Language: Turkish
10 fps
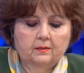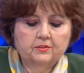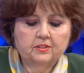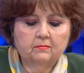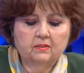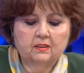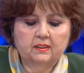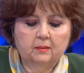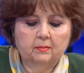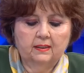Şimdi
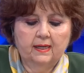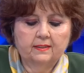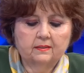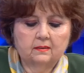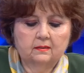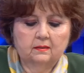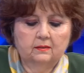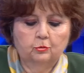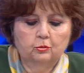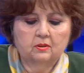kıymalar
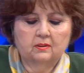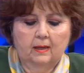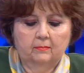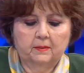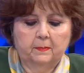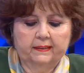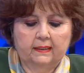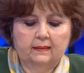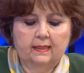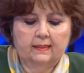100 e, gramlık
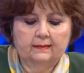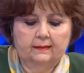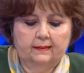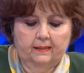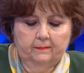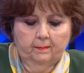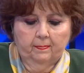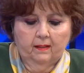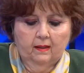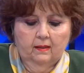paketlerde de
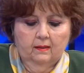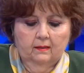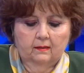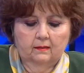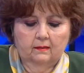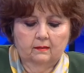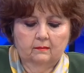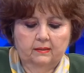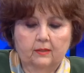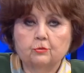e,
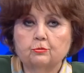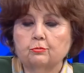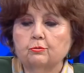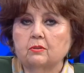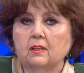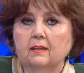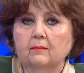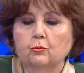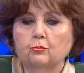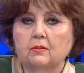biliyorsunuz hani
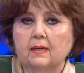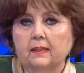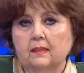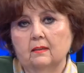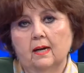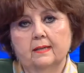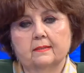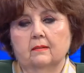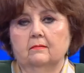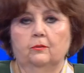muzlar iki tane
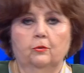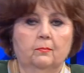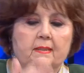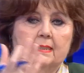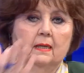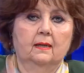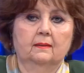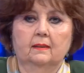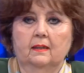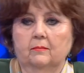satılıyor
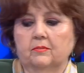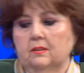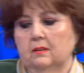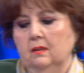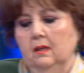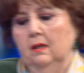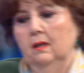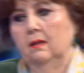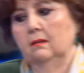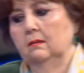mesela diyelim ki
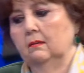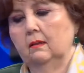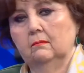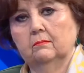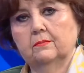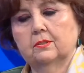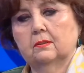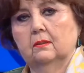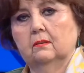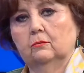e,
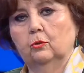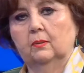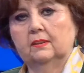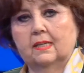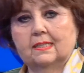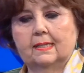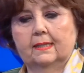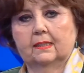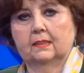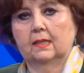işte
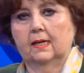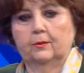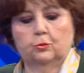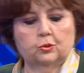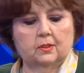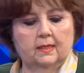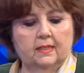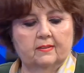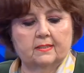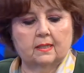domatesler iki tane üç
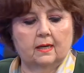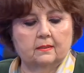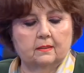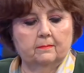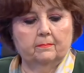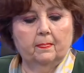tane vesaire